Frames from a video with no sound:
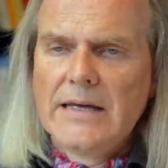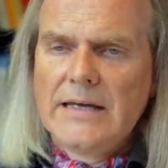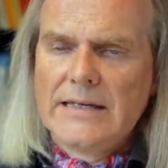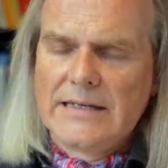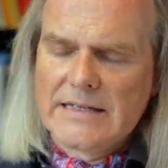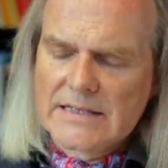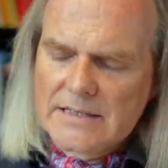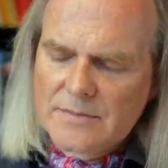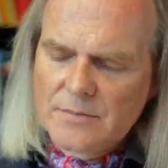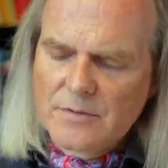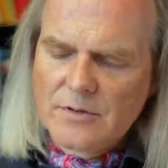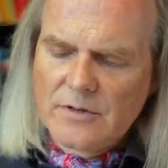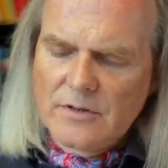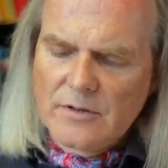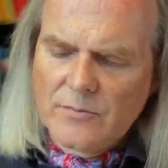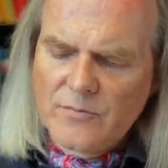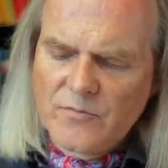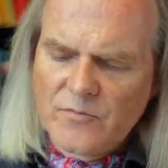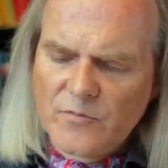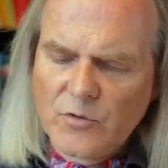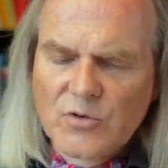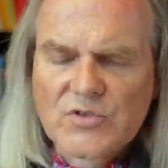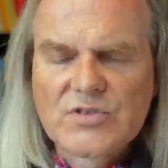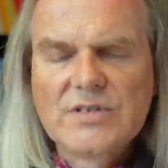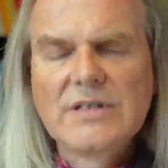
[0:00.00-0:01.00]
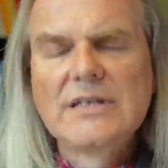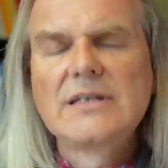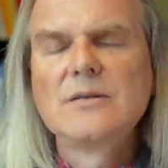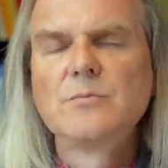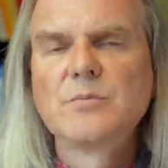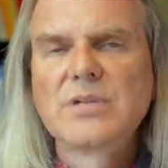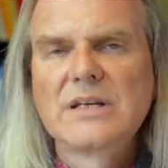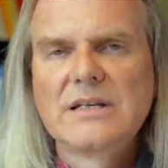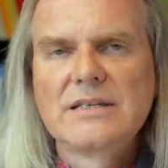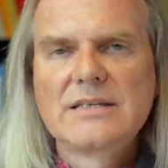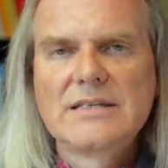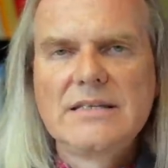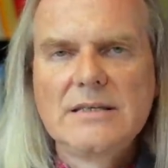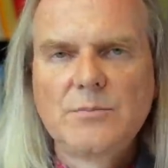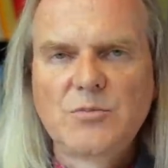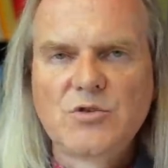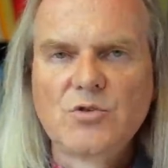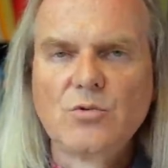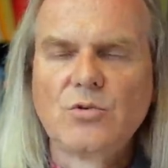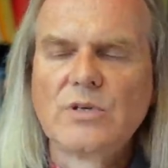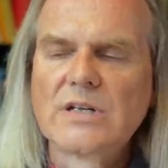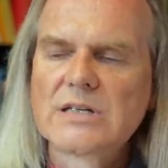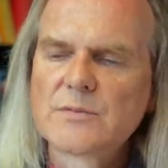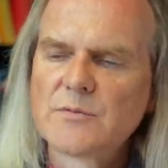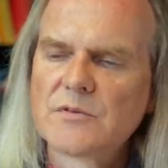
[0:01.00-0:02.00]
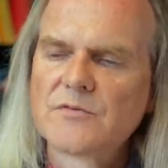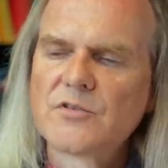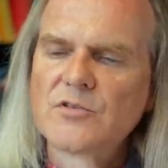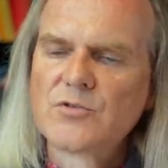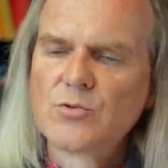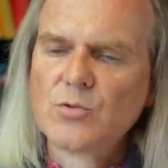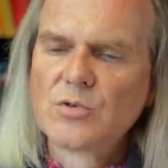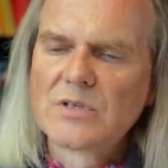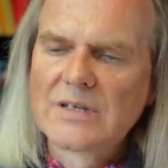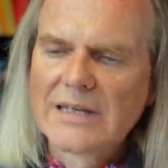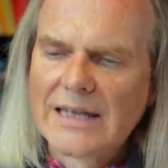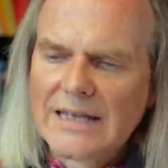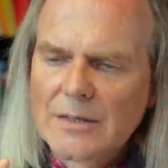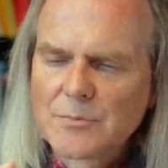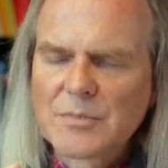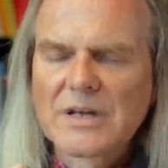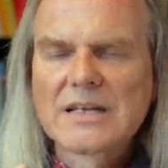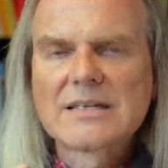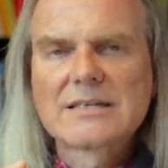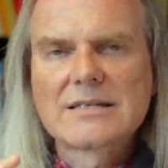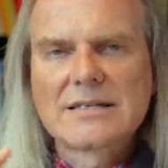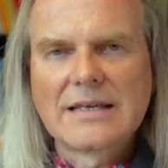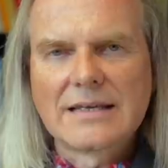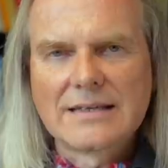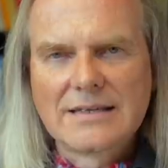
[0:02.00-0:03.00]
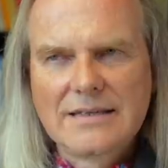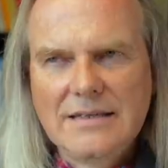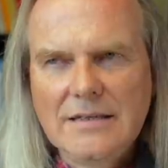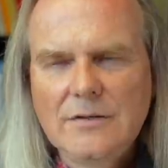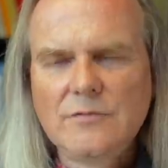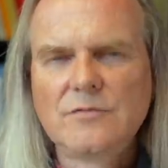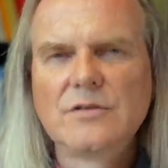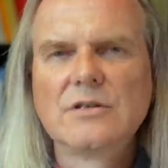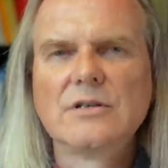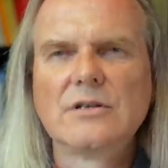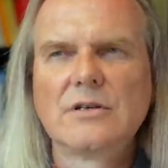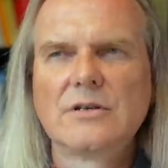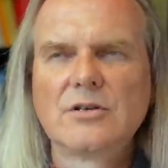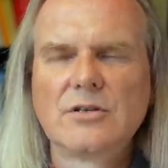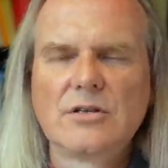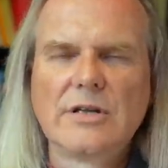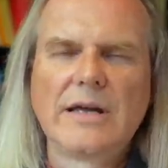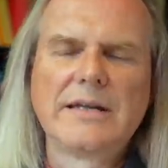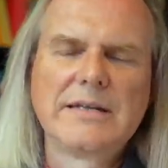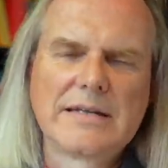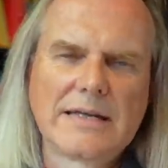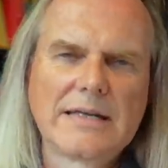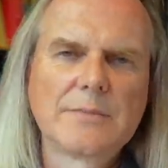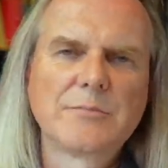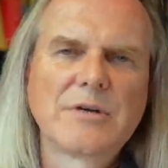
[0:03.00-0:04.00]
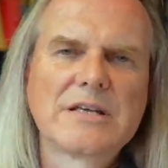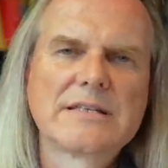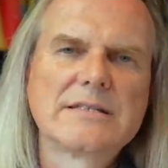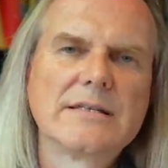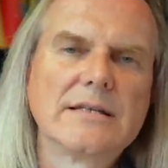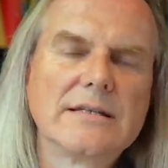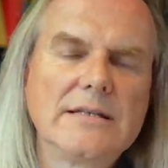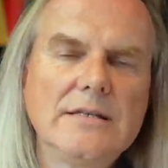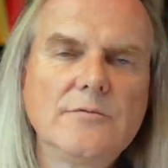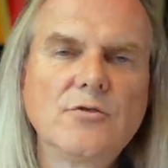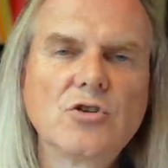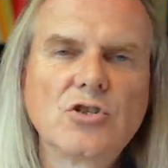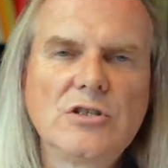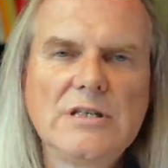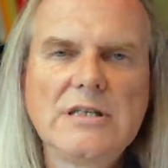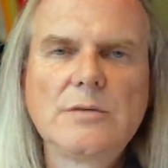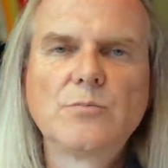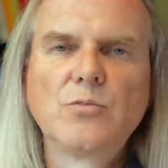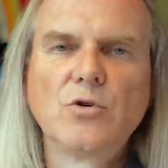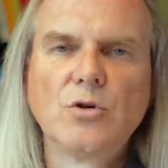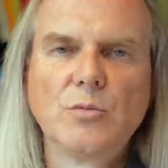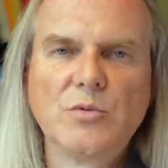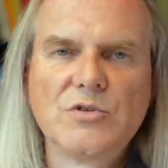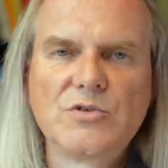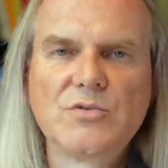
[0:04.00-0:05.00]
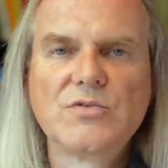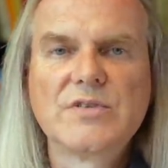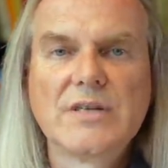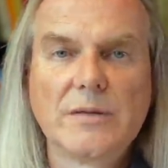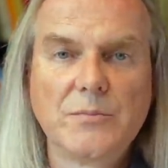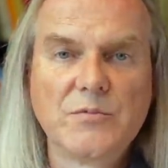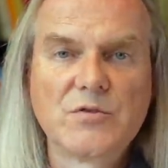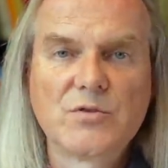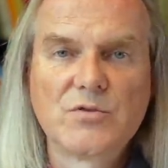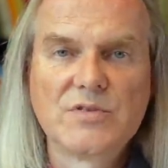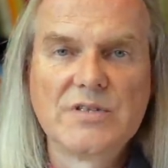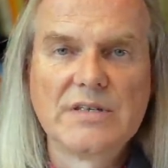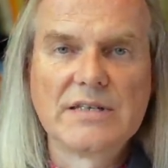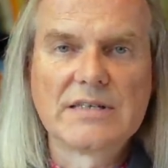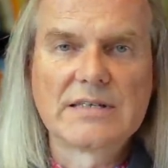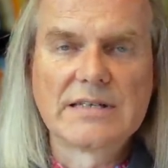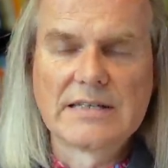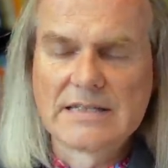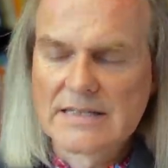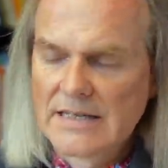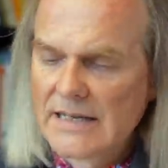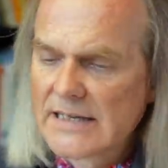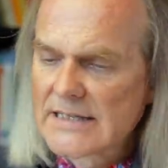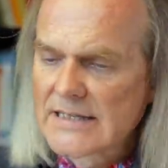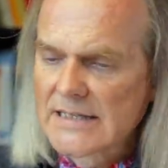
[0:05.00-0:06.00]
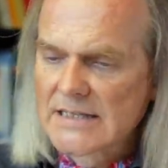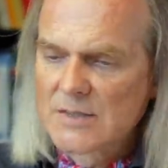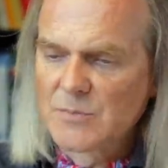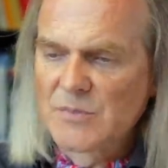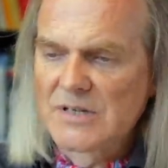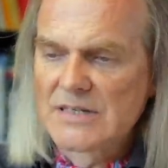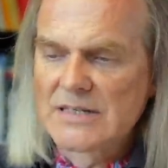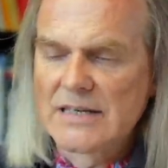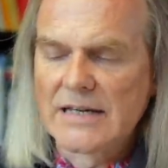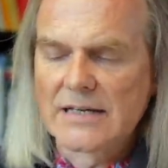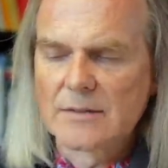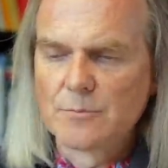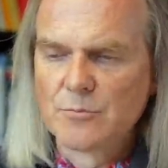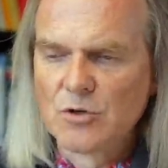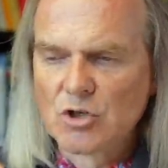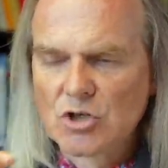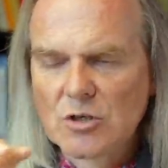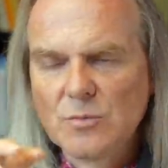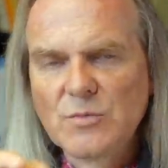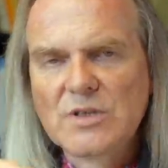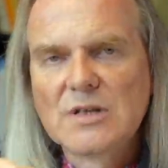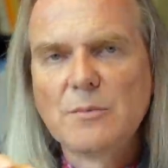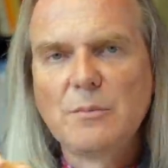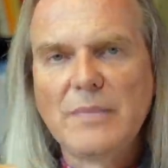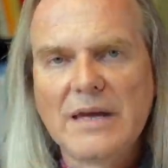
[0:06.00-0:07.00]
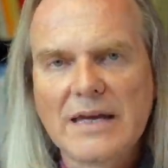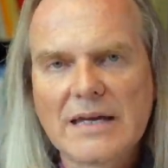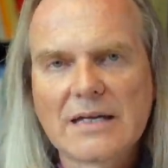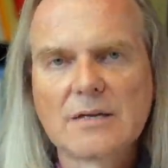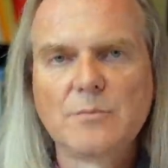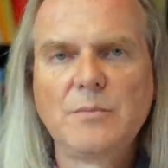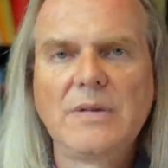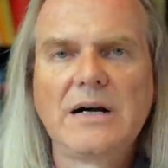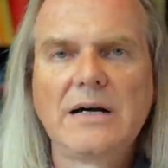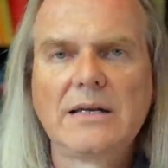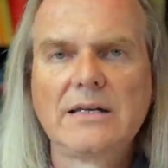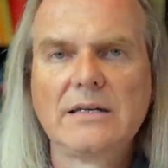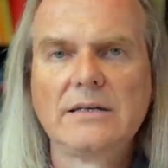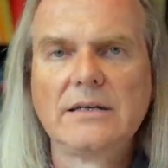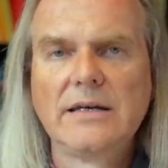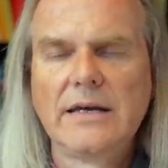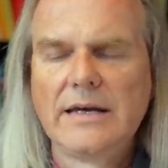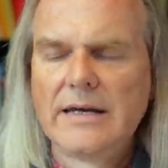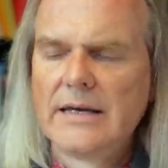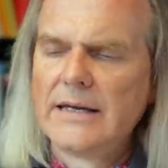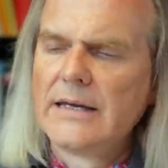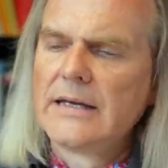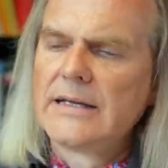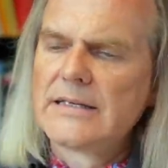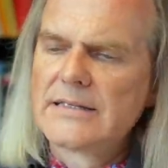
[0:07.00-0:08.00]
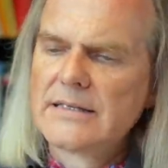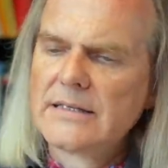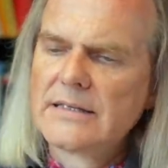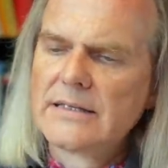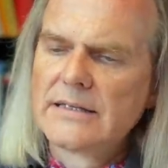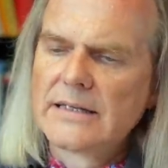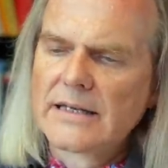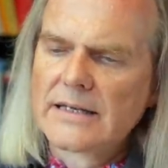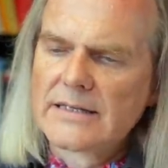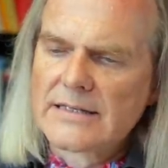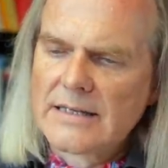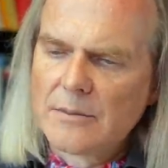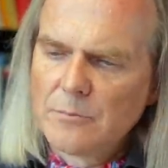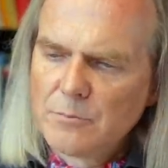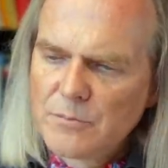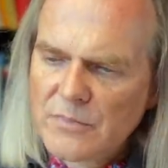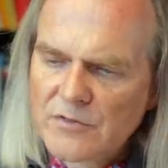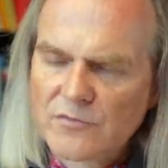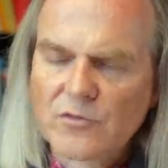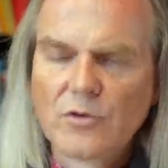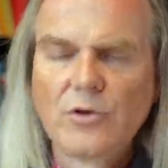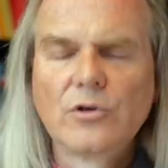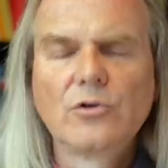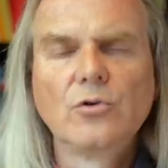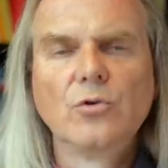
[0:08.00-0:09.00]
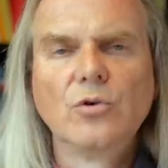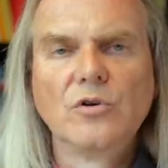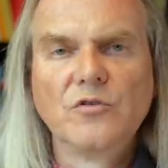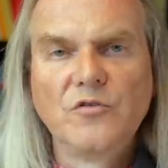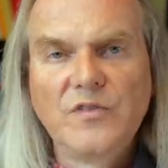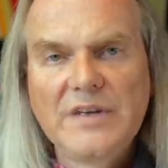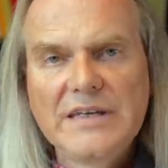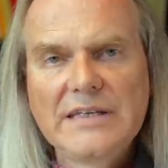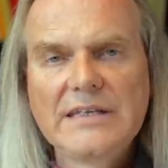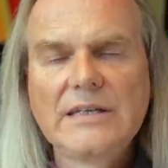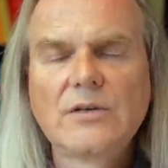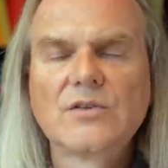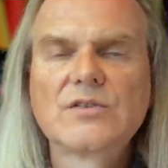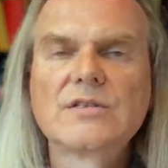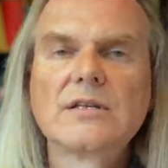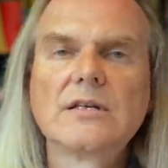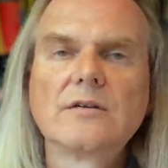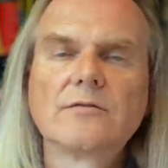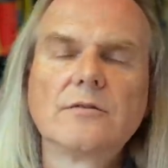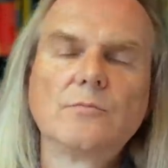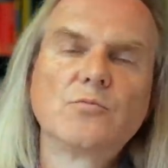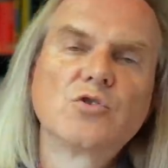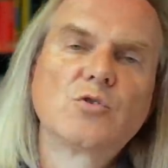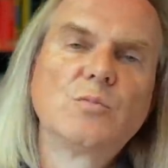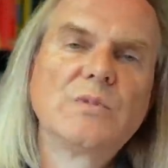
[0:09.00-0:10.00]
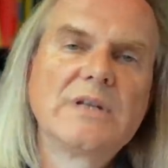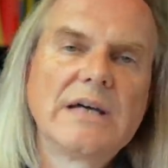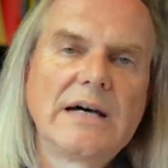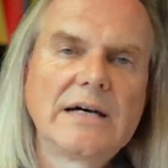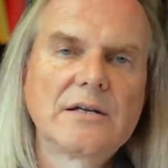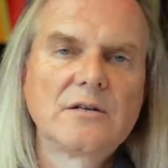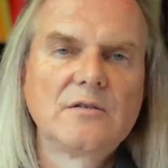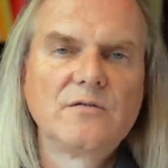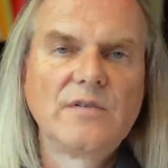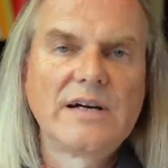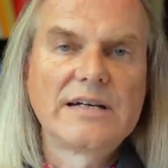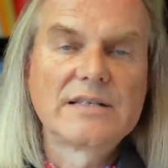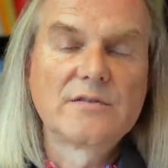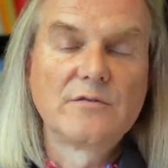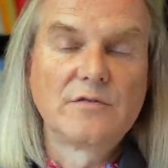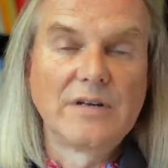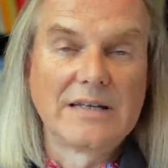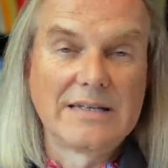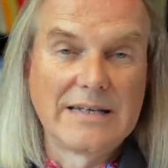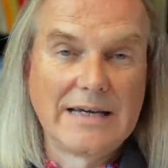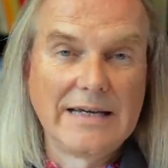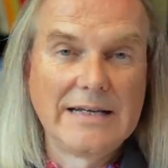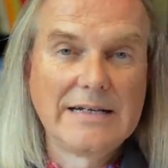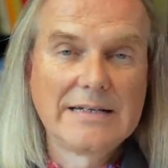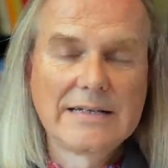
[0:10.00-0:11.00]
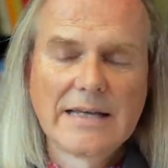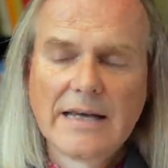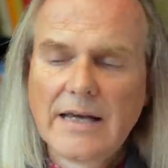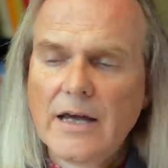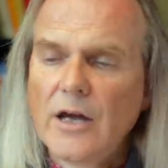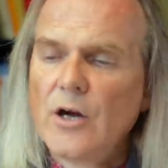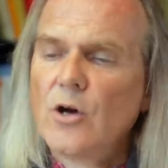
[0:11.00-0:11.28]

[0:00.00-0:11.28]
Das ähm, funktioniert im Prinzip so, dass man versucht, repräsentative, eine repräsentative Stichprobe zusammenzusetzen. Das heißt also, man sagt, bestimmte Merkmale sind in der gesamten Bevölkerung wichtig und sind auf eine bestimmte Art und Weise verteilt.